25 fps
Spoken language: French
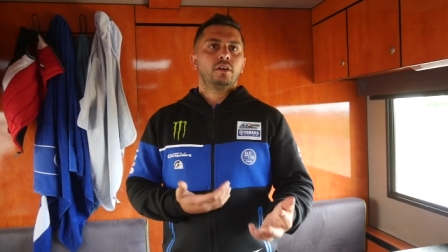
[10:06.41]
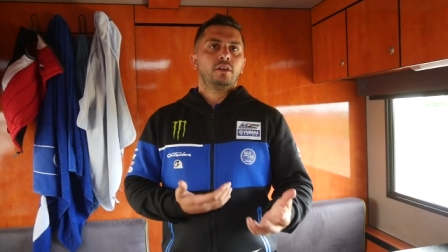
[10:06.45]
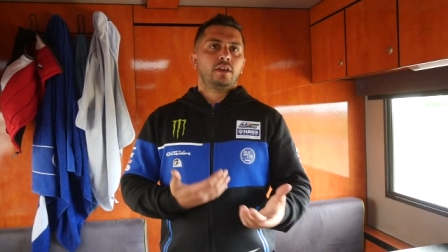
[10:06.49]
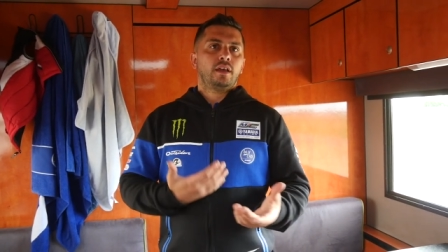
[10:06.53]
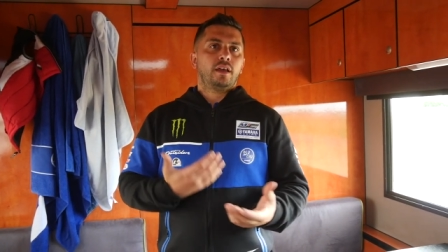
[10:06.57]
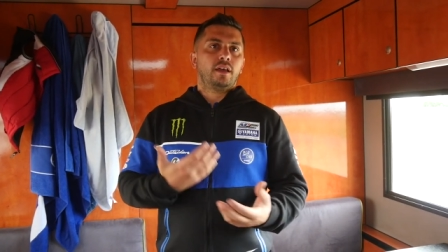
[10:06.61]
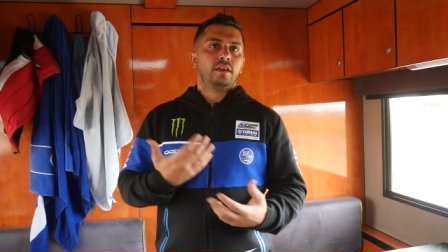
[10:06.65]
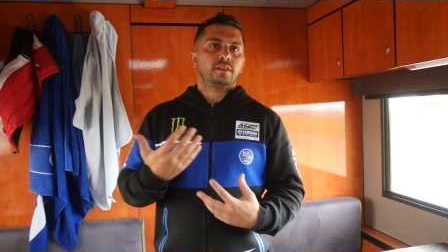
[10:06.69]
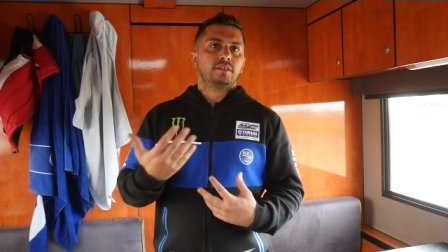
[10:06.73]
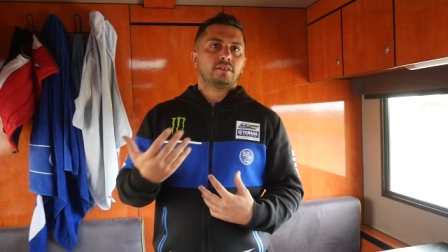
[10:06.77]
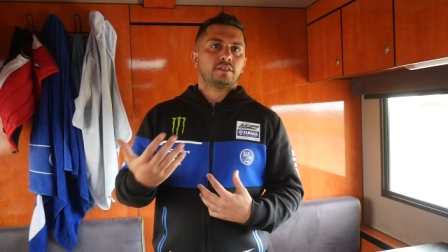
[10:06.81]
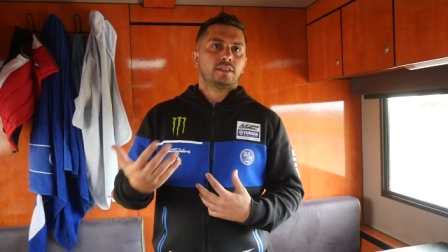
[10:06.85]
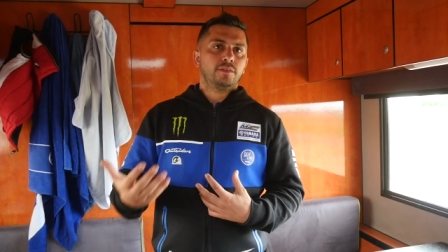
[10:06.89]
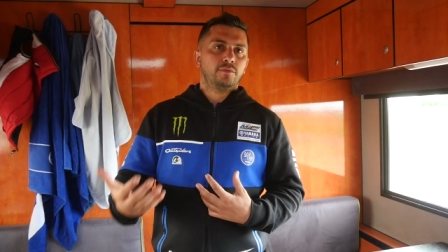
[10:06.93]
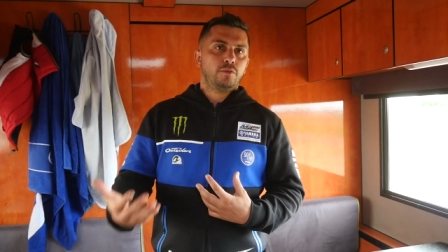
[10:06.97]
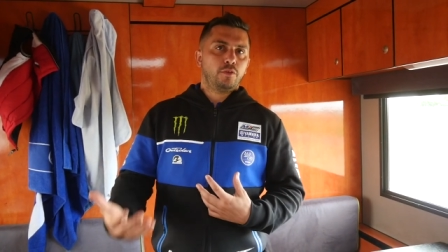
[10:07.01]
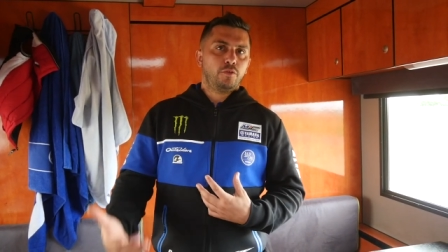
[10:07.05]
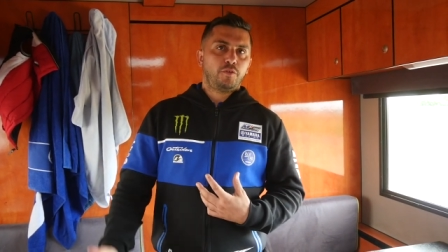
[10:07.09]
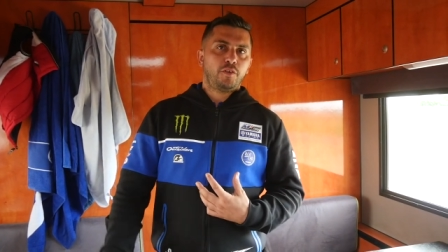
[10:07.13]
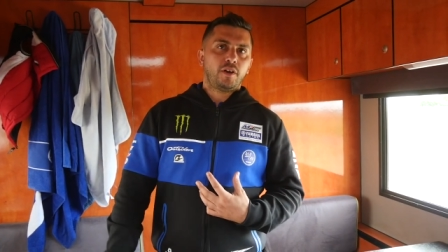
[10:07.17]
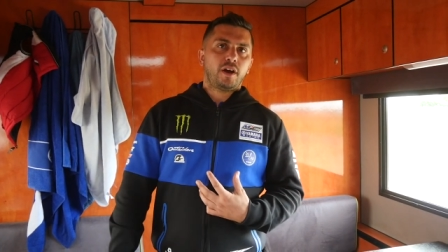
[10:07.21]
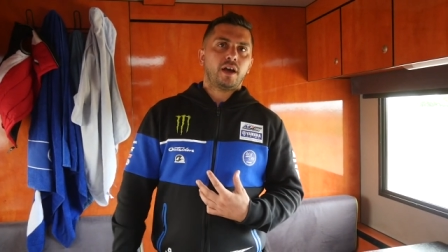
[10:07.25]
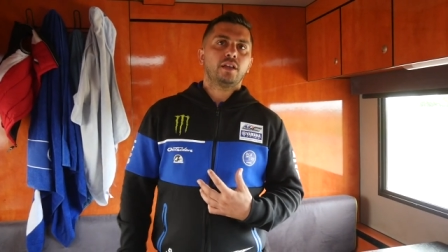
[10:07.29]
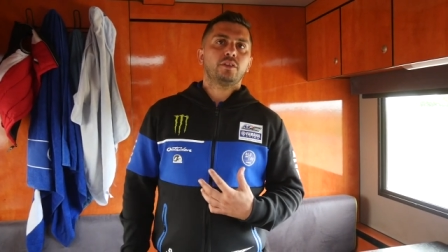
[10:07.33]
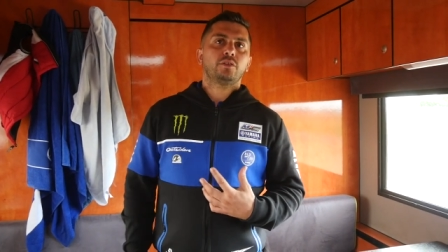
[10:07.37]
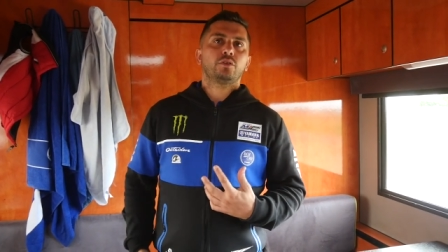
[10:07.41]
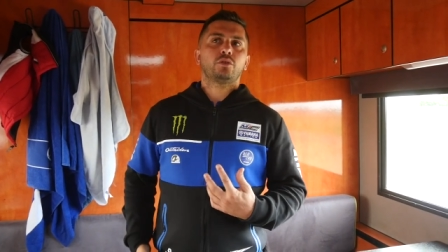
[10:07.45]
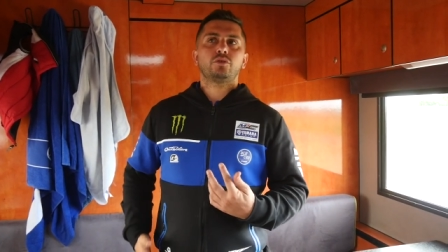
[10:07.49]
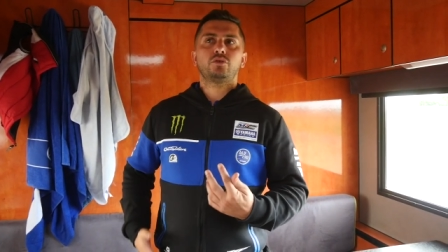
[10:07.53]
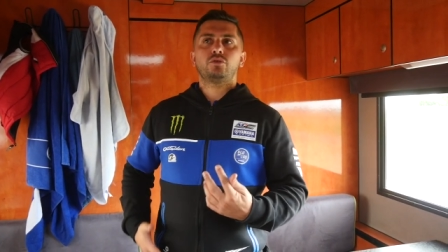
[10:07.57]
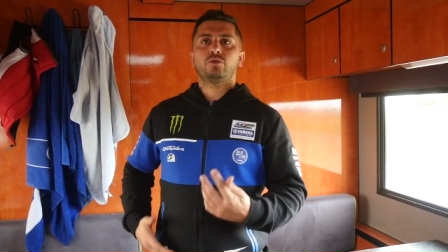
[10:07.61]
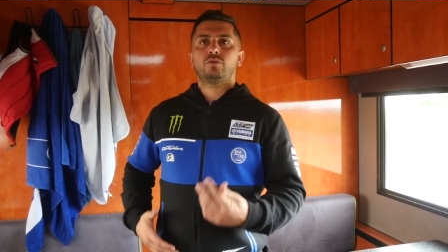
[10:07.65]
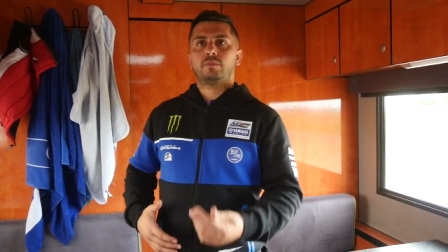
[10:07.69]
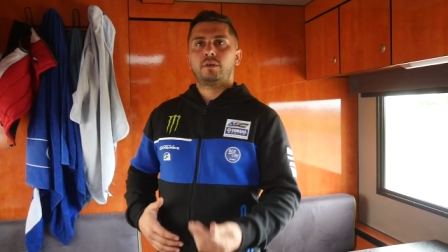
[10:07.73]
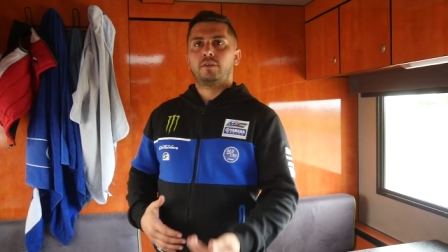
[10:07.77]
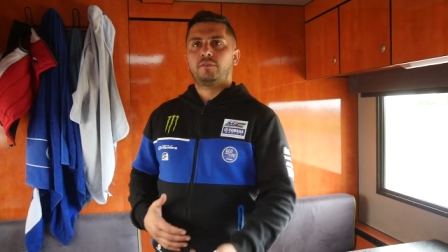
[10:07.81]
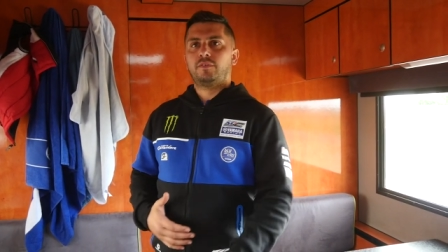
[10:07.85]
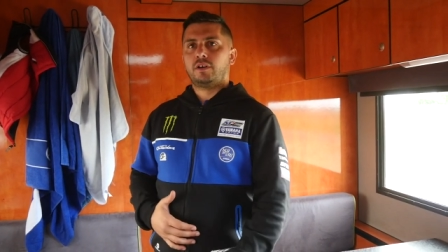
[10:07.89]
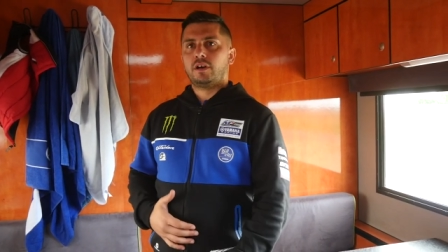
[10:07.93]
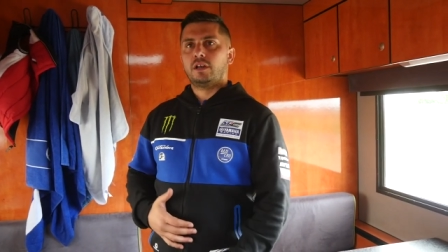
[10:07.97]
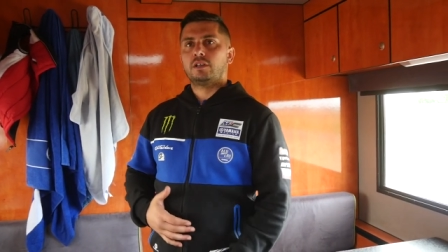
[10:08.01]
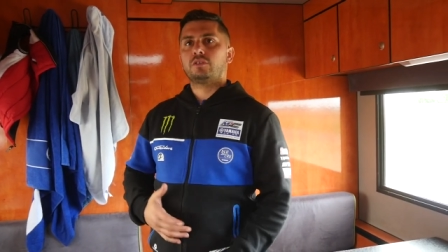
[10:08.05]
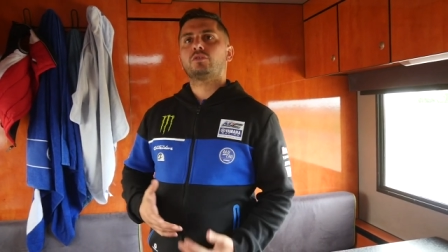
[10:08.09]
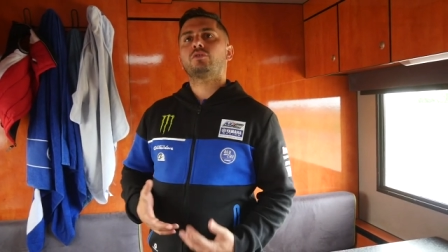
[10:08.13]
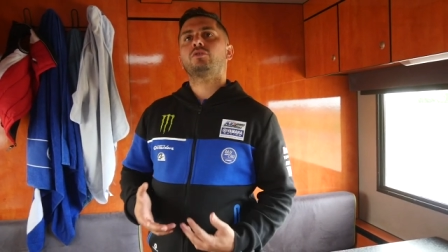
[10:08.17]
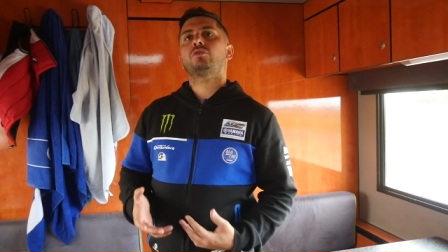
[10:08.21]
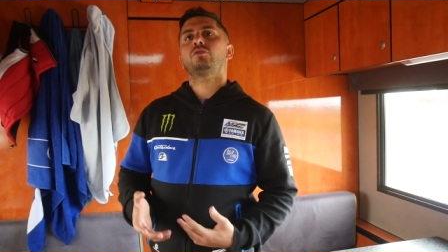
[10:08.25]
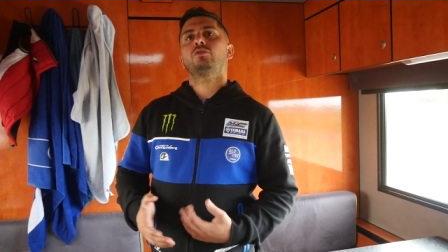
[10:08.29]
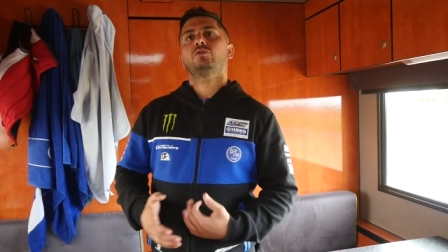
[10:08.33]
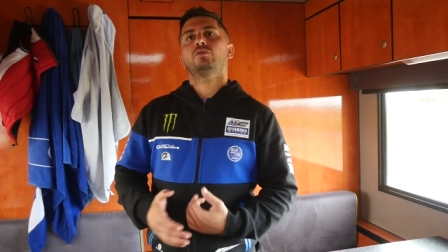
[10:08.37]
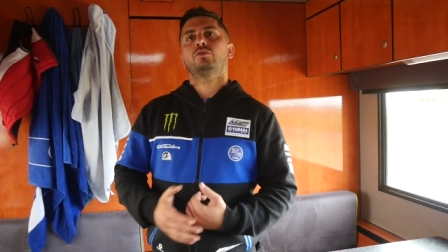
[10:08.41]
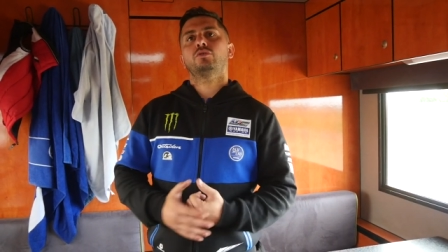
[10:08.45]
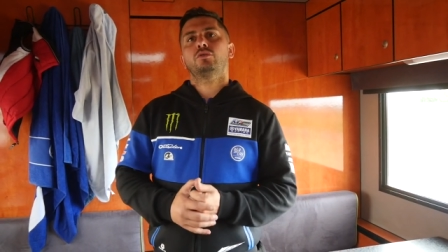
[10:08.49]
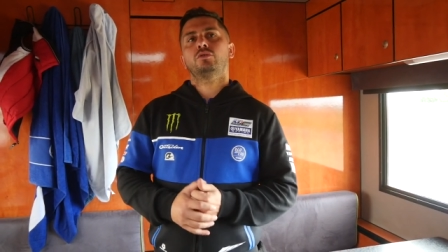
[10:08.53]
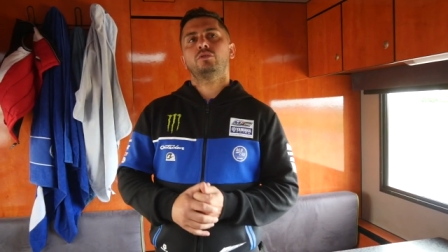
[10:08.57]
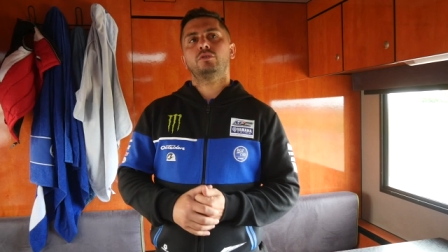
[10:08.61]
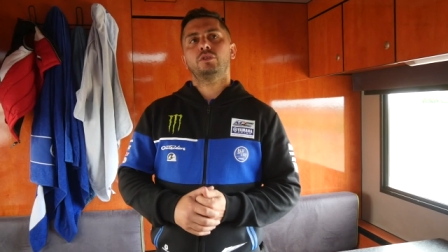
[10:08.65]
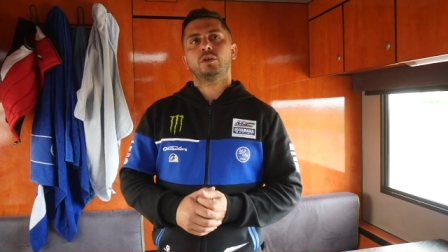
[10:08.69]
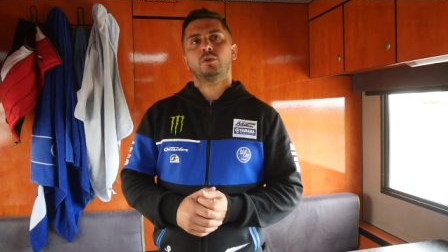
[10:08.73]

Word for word: est ce qu'il faut faire attention, pas faire attention